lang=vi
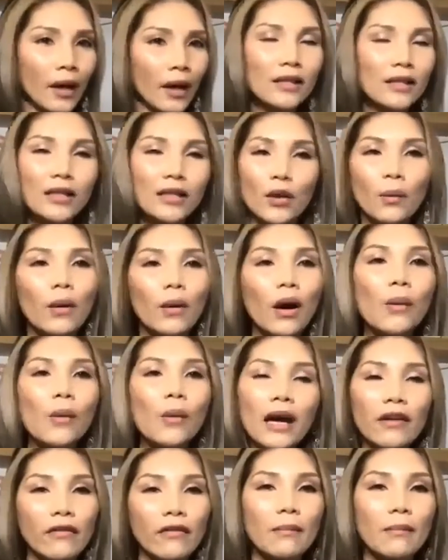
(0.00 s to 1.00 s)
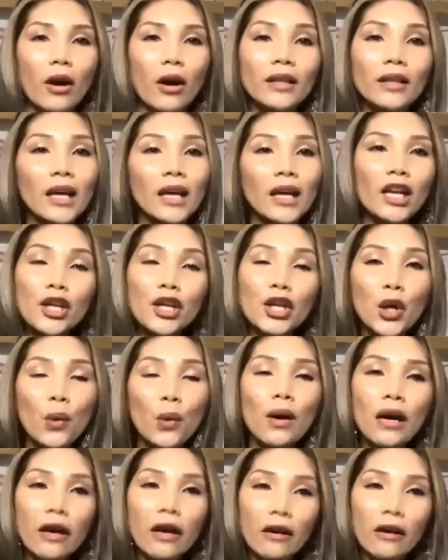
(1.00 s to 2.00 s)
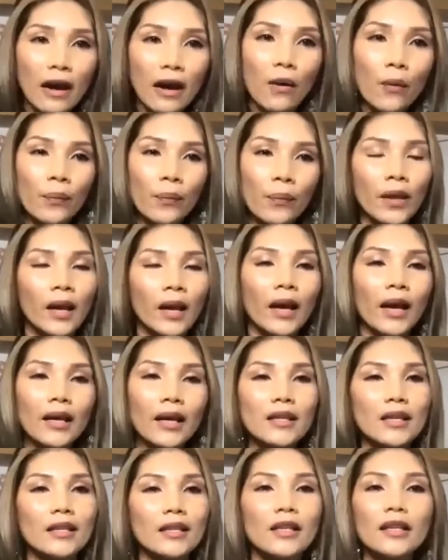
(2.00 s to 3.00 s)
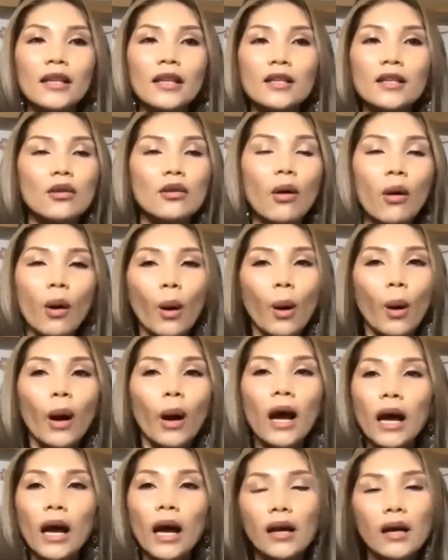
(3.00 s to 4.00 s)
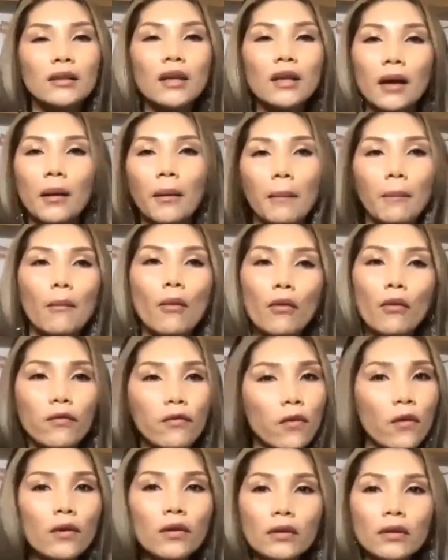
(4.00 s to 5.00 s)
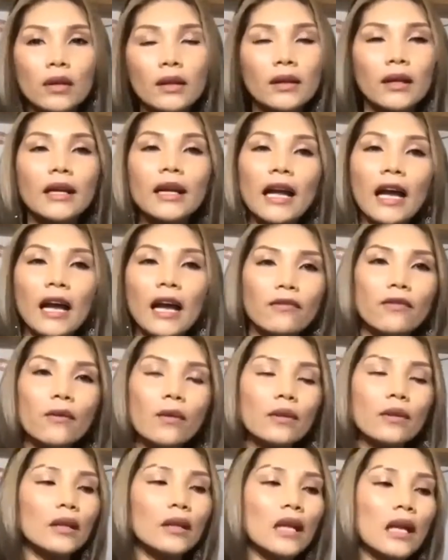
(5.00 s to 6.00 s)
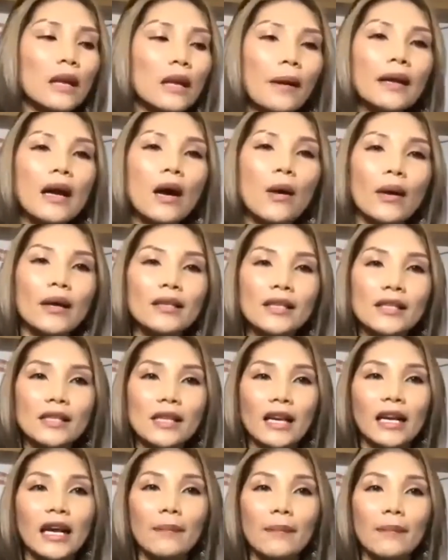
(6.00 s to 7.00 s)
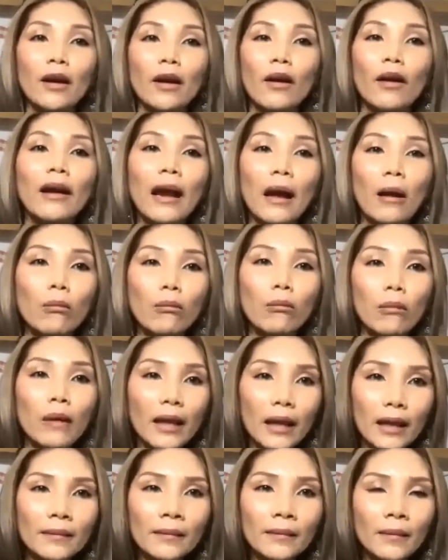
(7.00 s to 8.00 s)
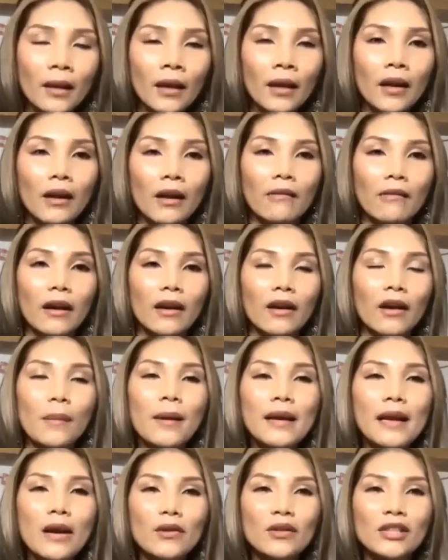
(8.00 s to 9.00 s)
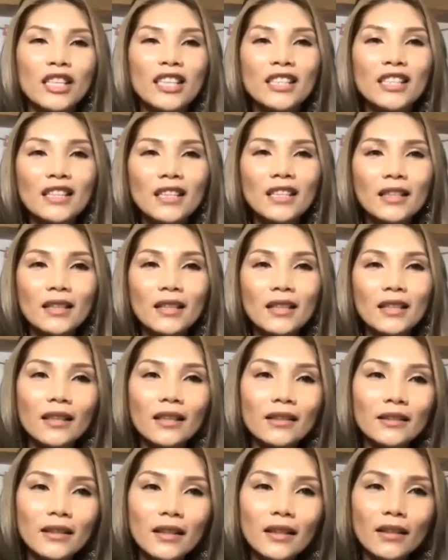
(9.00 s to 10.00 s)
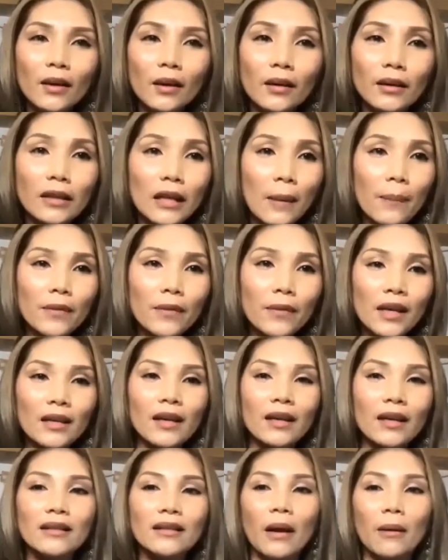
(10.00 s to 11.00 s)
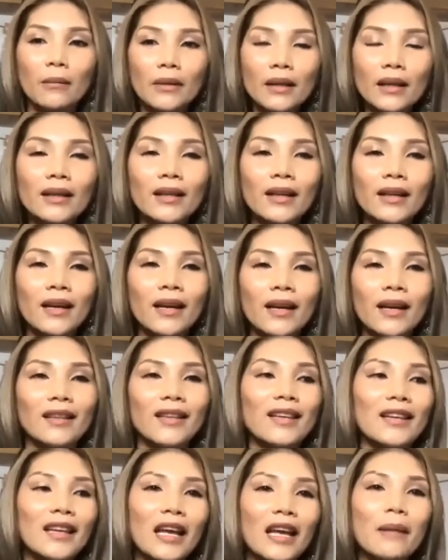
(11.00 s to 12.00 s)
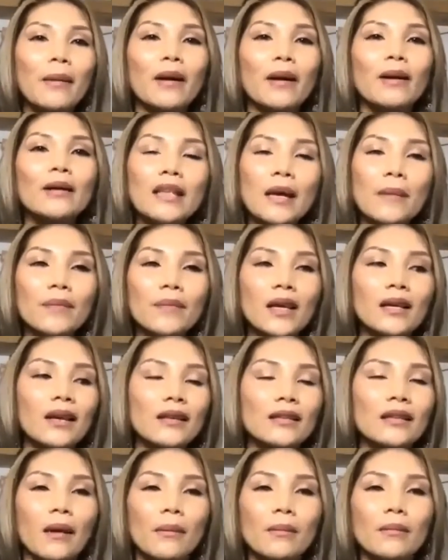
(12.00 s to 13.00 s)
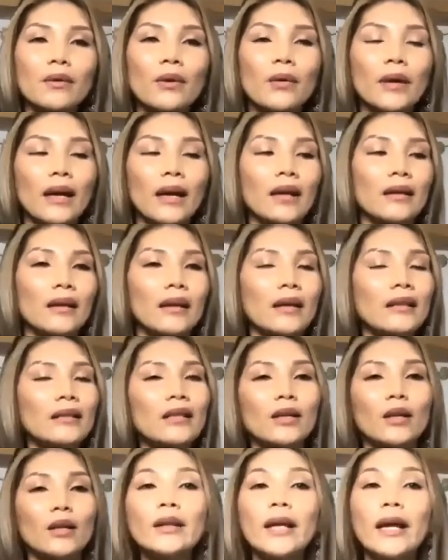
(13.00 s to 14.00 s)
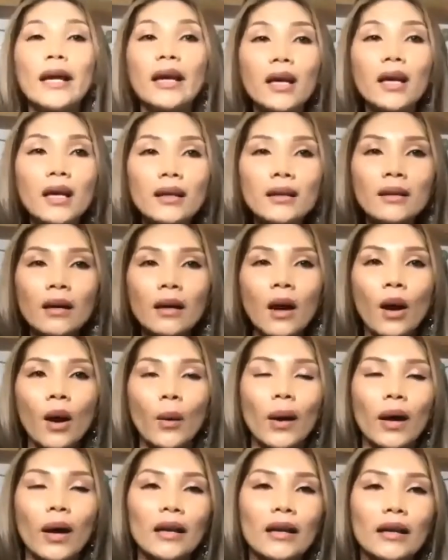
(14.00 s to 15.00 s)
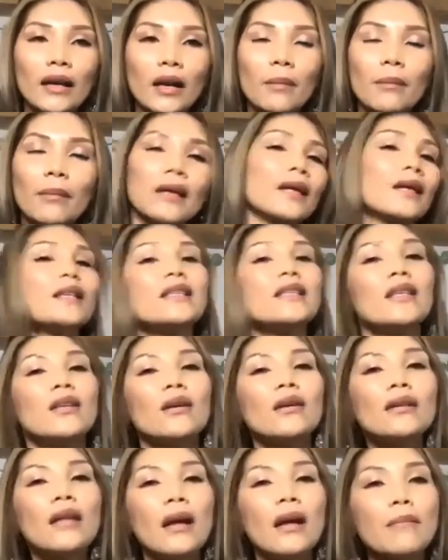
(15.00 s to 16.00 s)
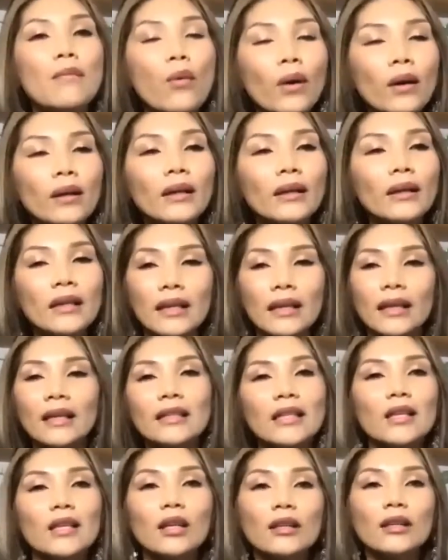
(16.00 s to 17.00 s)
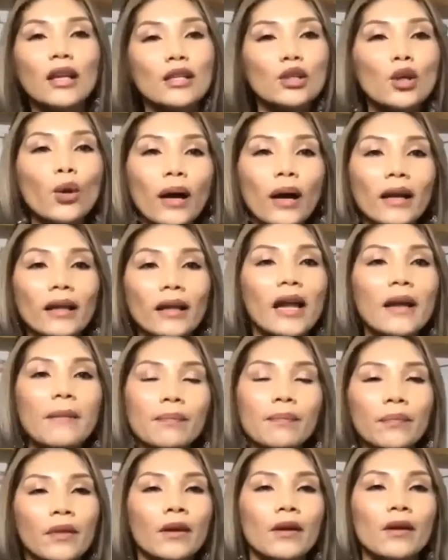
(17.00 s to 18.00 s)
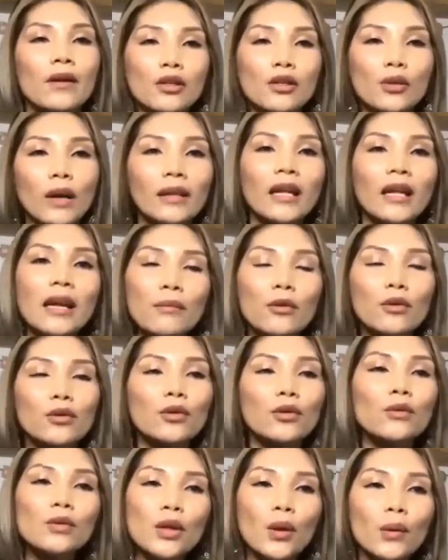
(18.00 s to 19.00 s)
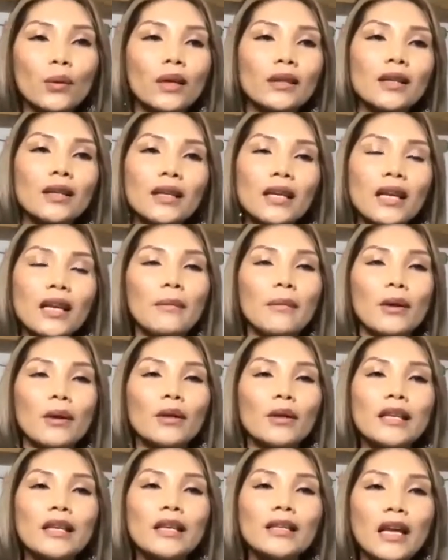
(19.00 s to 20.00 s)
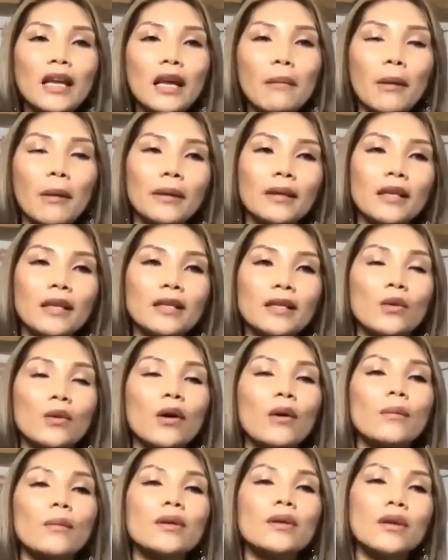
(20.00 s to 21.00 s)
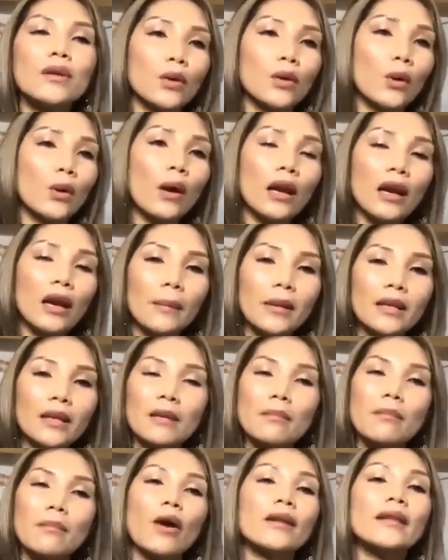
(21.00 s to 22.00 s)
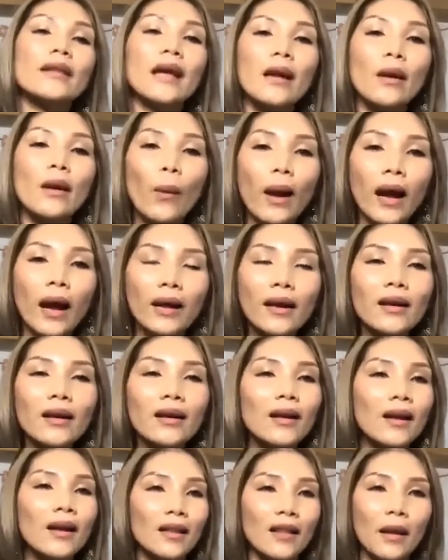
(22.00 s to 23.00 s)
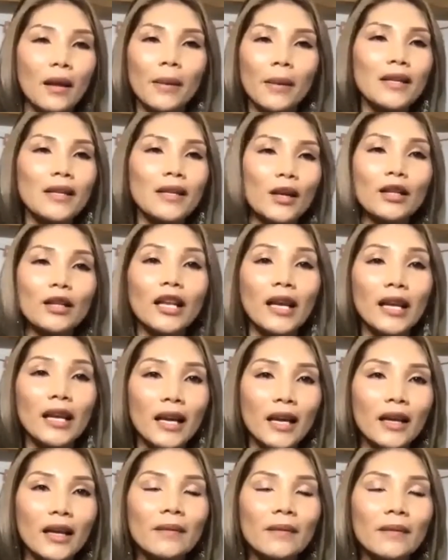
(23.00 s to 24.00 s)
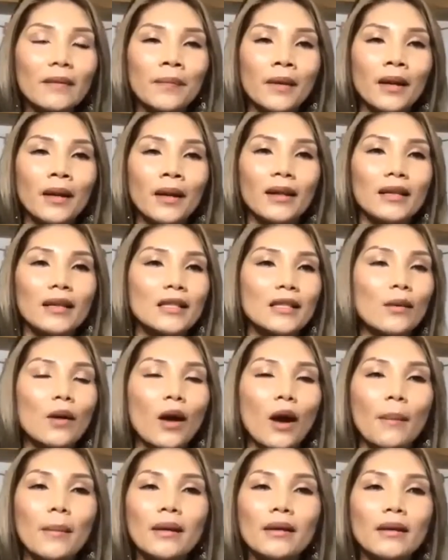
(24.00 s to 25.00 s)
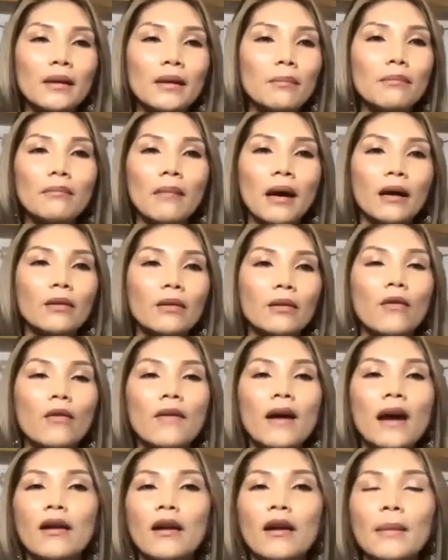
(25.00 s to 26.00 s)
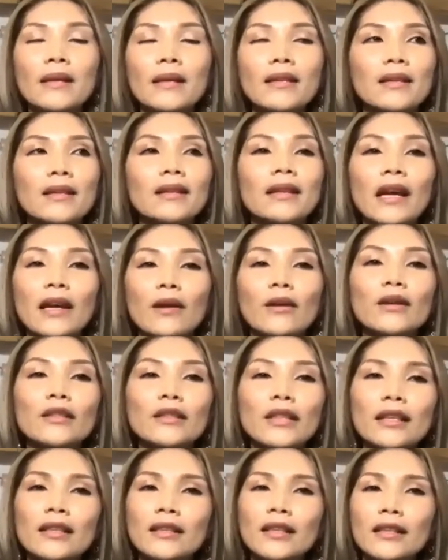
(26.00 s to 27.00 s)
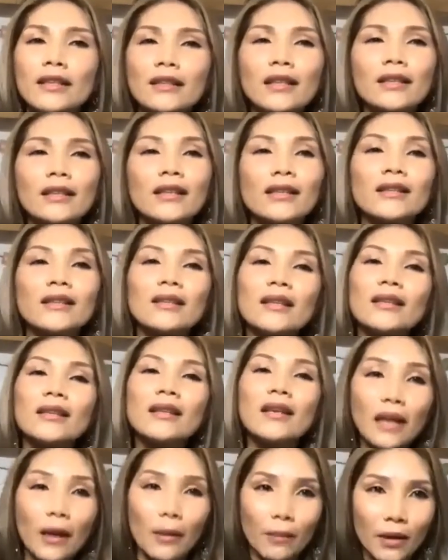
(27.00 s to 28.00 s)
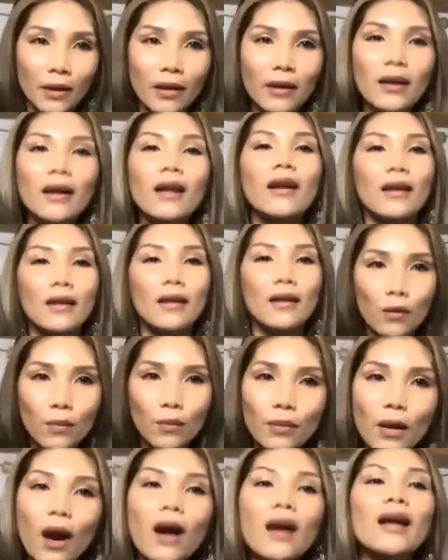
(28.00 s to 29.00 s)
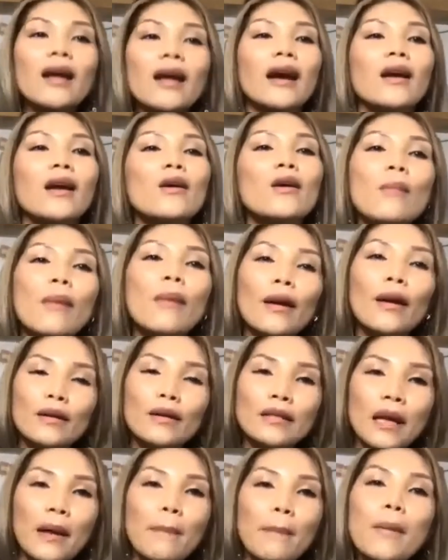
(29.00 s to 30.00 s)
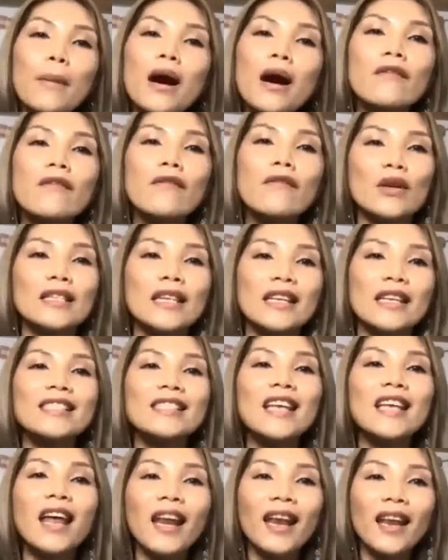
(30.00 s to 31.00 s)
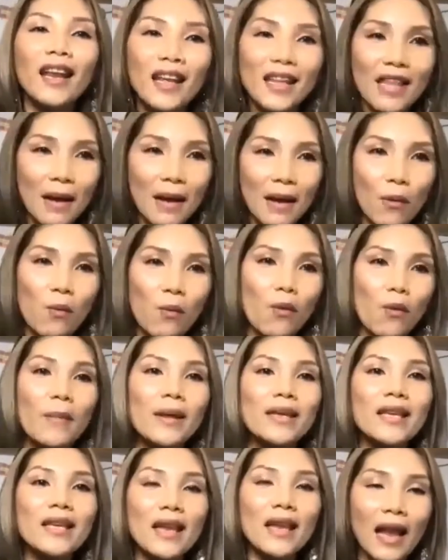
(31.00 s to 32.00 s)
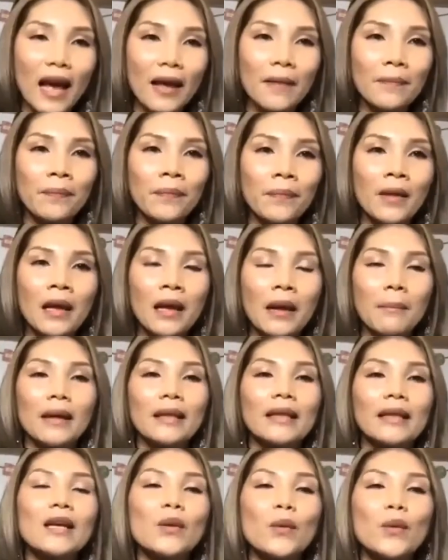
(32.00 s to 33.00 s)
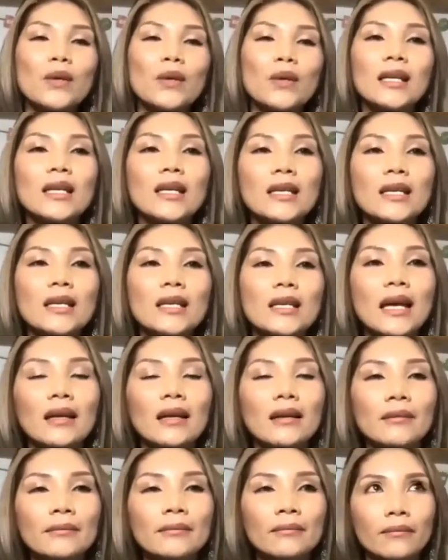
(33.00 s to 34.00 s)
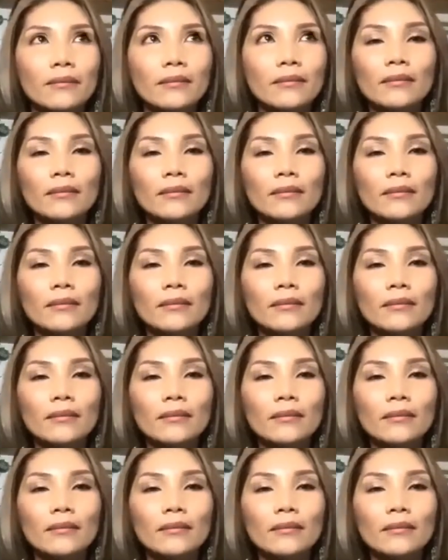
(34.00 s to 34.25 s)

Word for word: anh chị cũng không cần phải bỏ thật là nhiều lực vào anh chị chỉ cần xoa cỡ chừng một phút cho tới 2 phút thì bắt đầu anh chị sẽ cảm thấy nó nóng lên và nó bắt đầu chích chích chích chích chích chích nó châm chích ở chậm đó thì khi mà nó châm chích ở chậm rồi anh anh chị có thể ngưng hoặc là nếu mà các chị có thể muốn thì các chị có thể xoa thêm xoa thêm một chút xíu nữa tới khi mà nó chích chích mà mấy chị chịu không được nữa hoặc là mấy chị mỏi tay quá đó thì mấy chị có thể nghỉ thì sau đó mấy chị mặc đồ vào là mấy chị cứ thấy nó cứ chích chích chích chích chích ở trọng đó đó lúc đó là cái lúc mà nó sẽ bơn và nó sẽ săn cái da bụng của mấy chị lại bản thân của Jenny xanh